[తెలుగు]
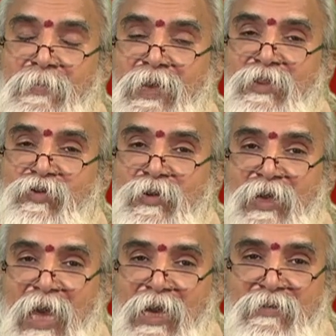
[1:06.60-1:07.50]
మన
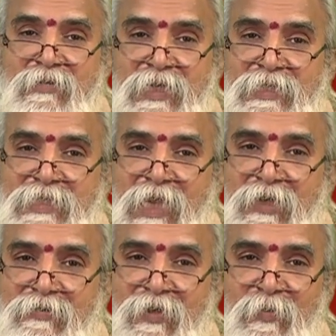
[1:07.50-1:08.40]
దుఃఖాలను
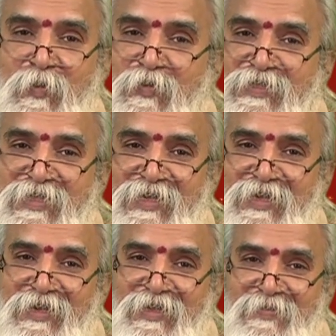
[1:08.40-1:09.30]
కష్టాలను
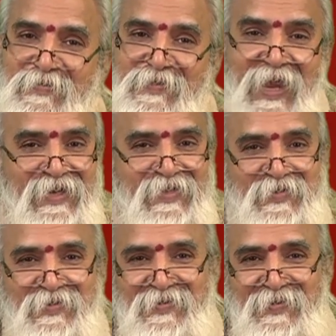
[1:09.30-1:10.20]
అనుభవించక్కర్లేదు
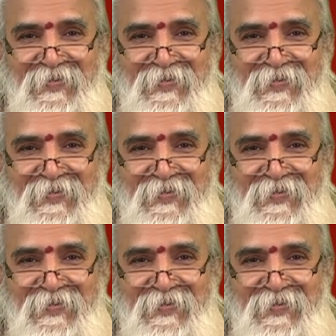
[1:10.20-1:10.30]
దాటచ్చు